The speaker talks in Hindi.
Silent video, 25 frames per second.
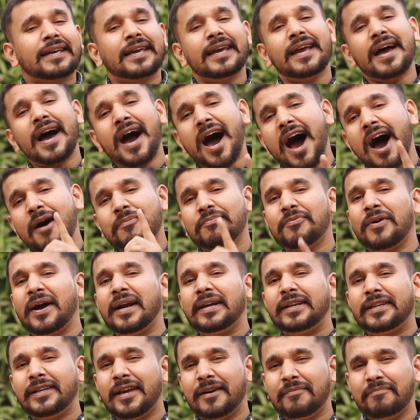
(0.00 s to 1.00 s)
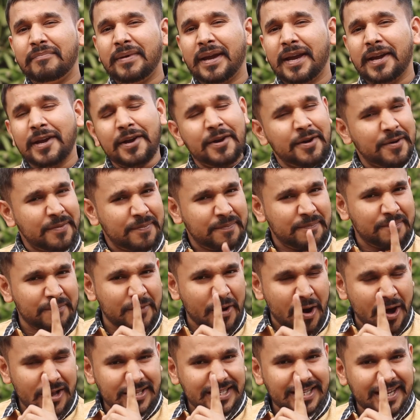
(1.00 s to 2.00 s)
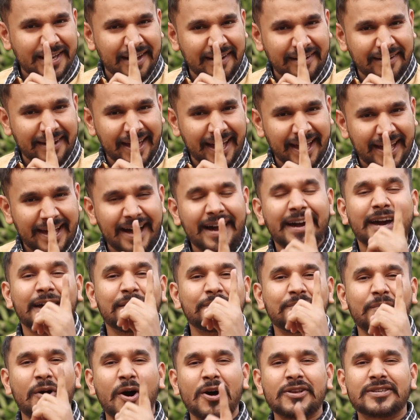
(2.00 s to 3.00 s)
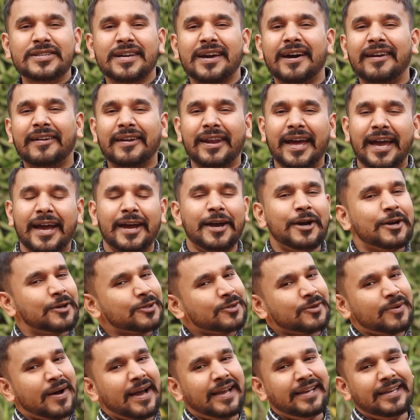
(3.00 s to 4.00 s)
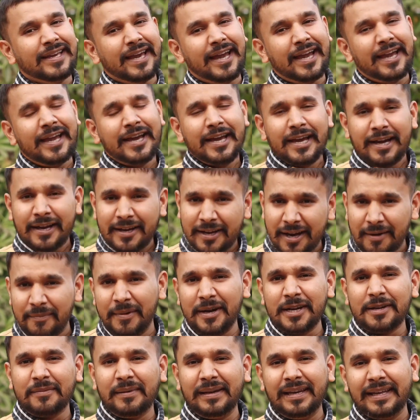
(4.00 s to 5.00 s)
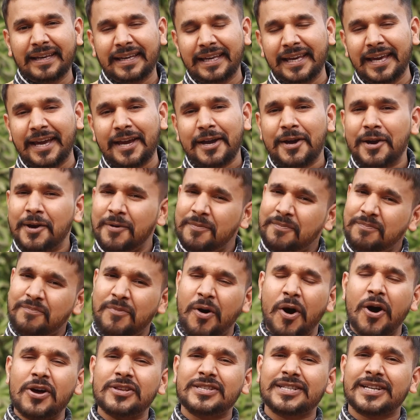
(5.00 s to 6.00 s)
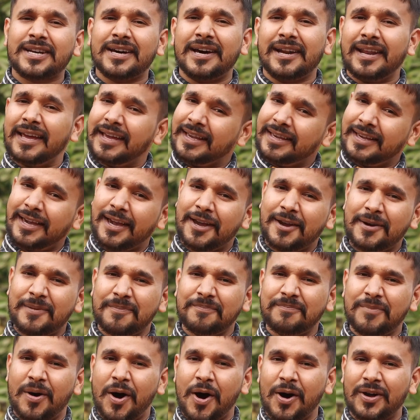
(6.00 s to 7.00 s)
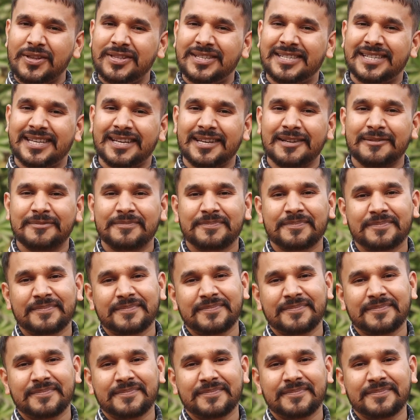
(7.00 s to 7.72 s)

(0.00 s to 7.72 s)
कि आप वाई में मौज कर रहे हैं अगर मौज कर रहे हैं तो आइए कमेंट में लिखिए मौज करेंगे मौज